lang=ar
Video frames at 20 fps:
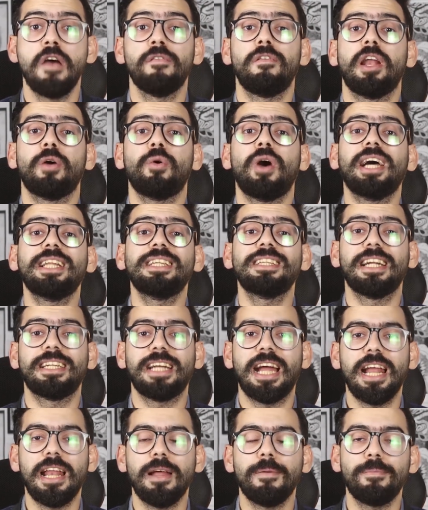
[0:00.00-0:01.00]
فلو
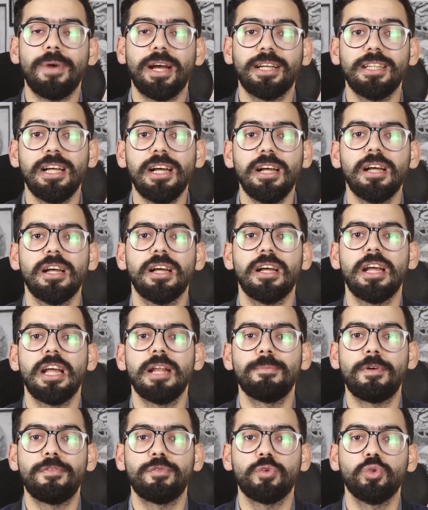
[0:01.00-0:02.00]
عندك الم مع ده
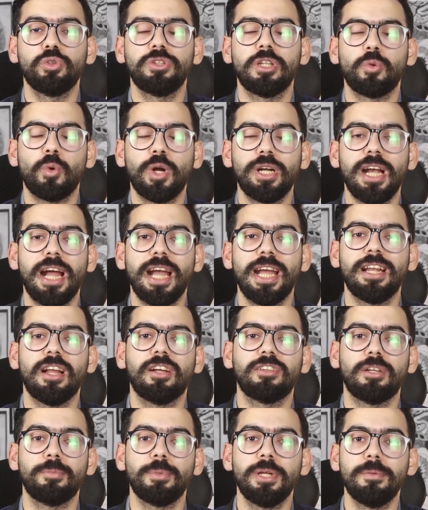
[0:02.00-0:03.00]
المفروض تتوجه
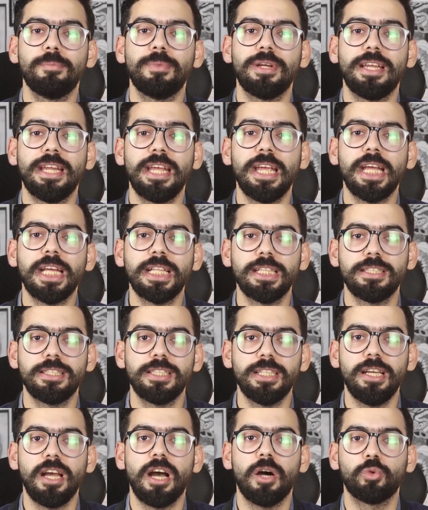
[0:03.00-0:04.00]
الى طبيب الاي ان
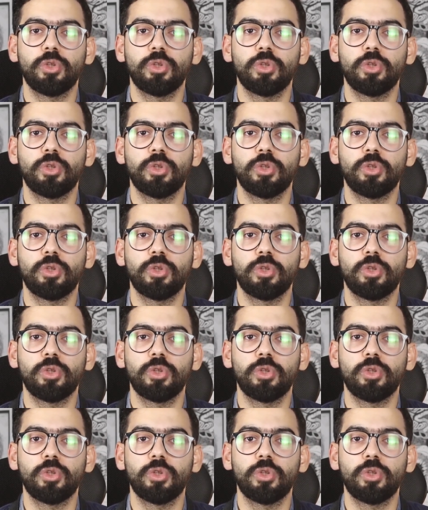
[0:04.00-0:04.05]
تي